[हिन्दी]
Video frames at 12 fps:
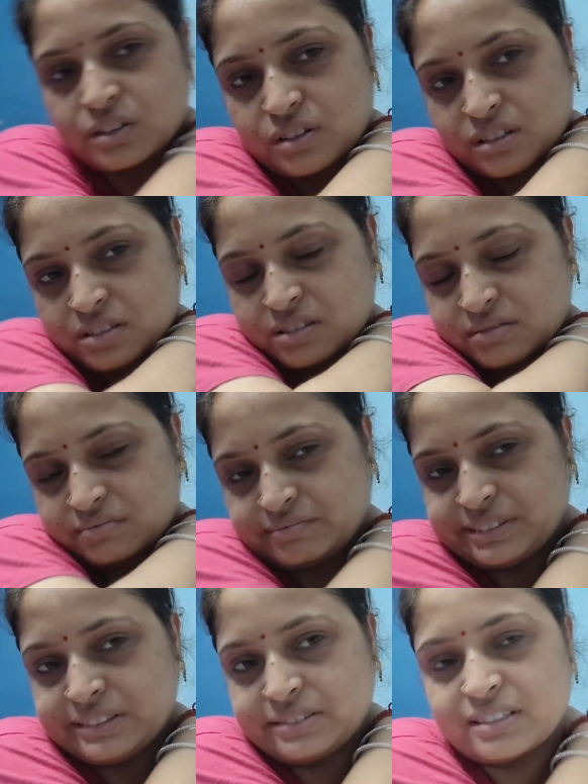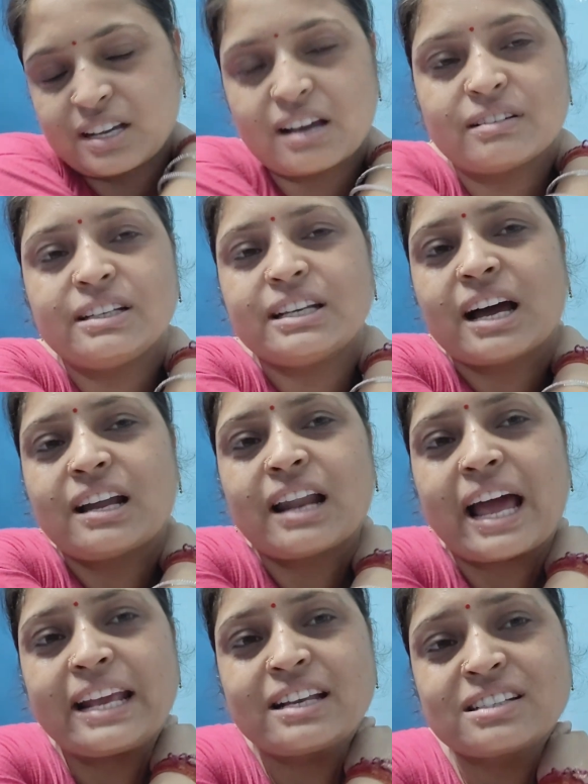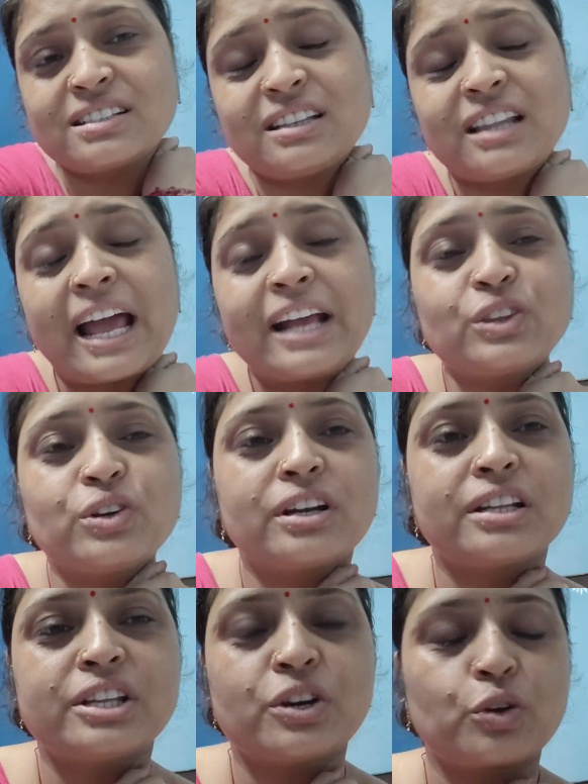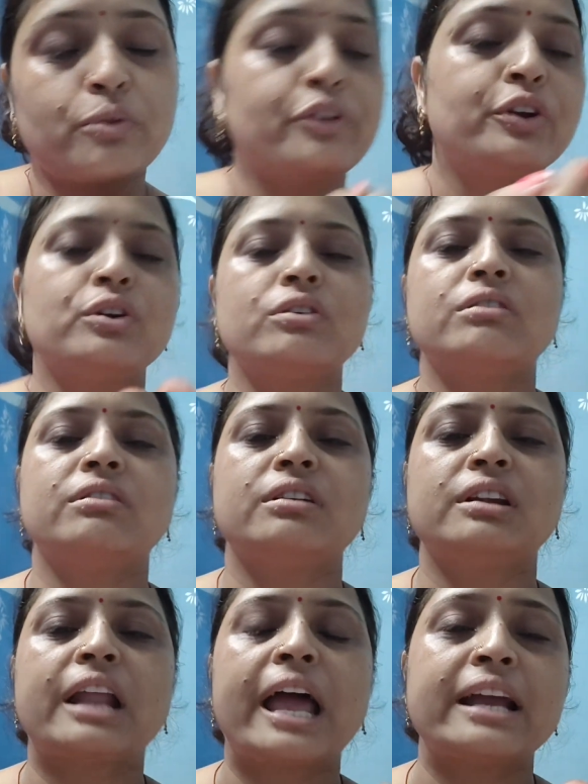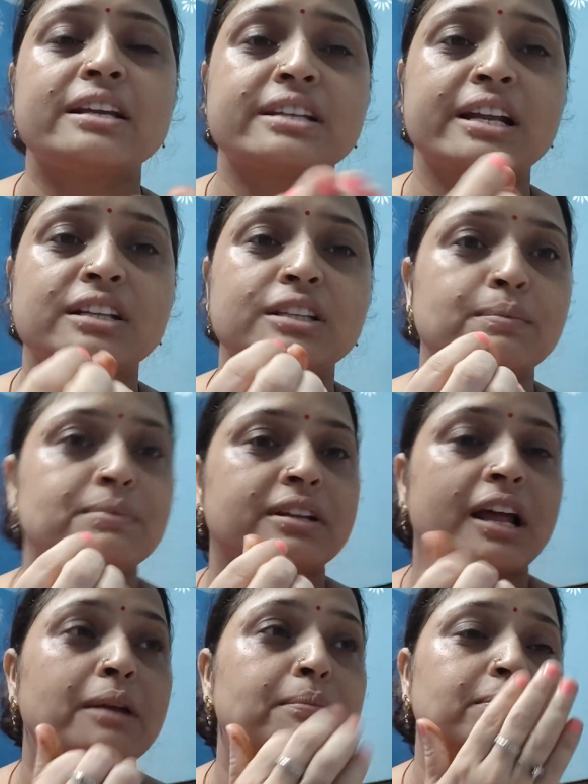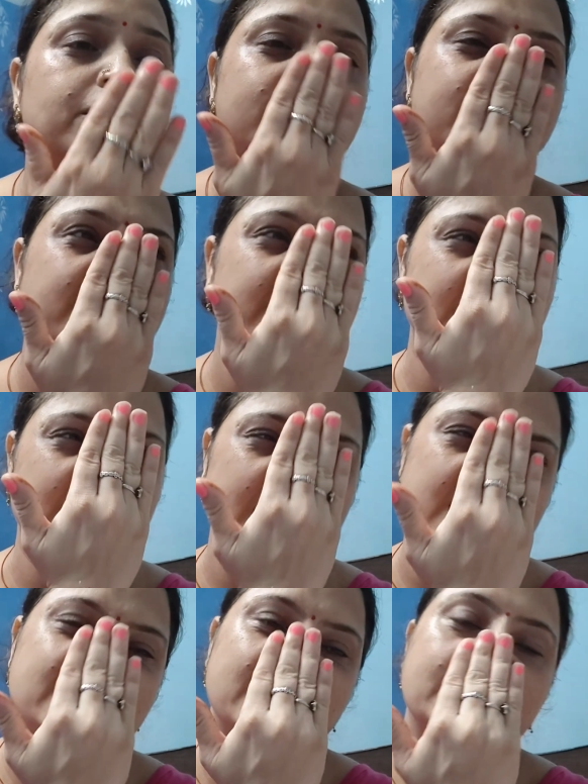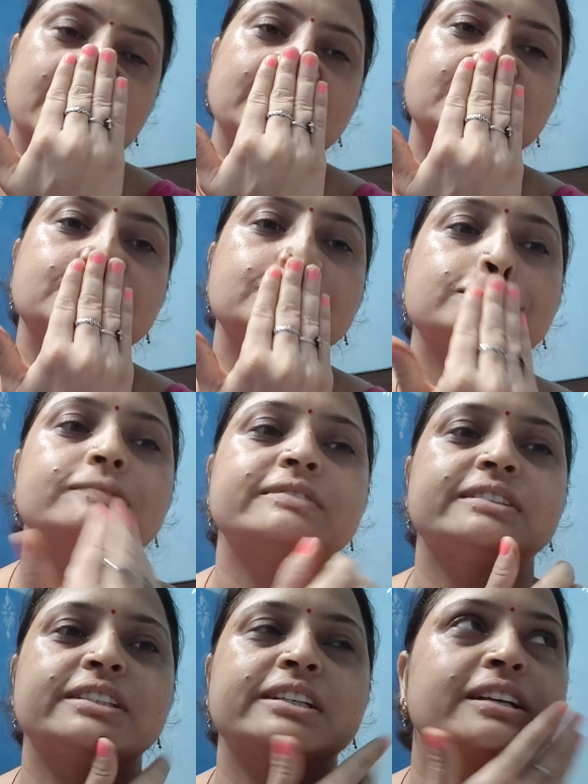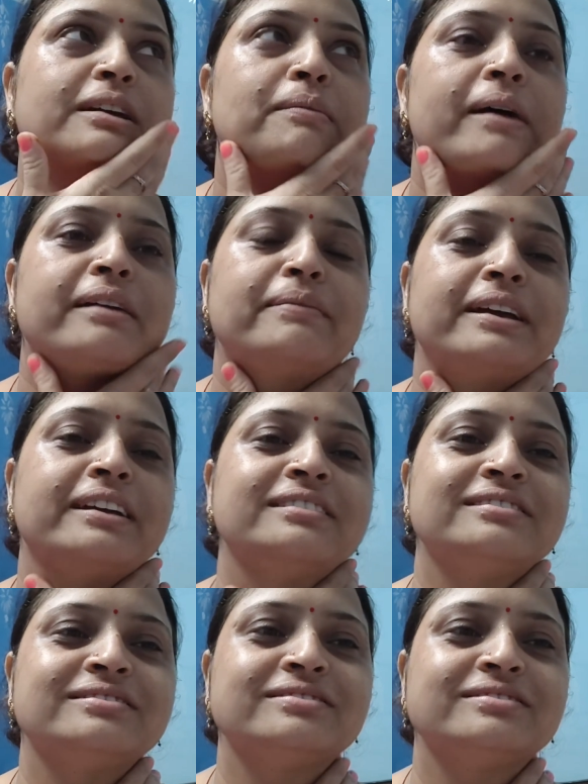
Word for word: और या लाइक लाइक तो कर दिया करो वीडियो लाइक शेयर सब्सक्राइब ज़्यादा से ज़्यादा ठीक है बाय बाय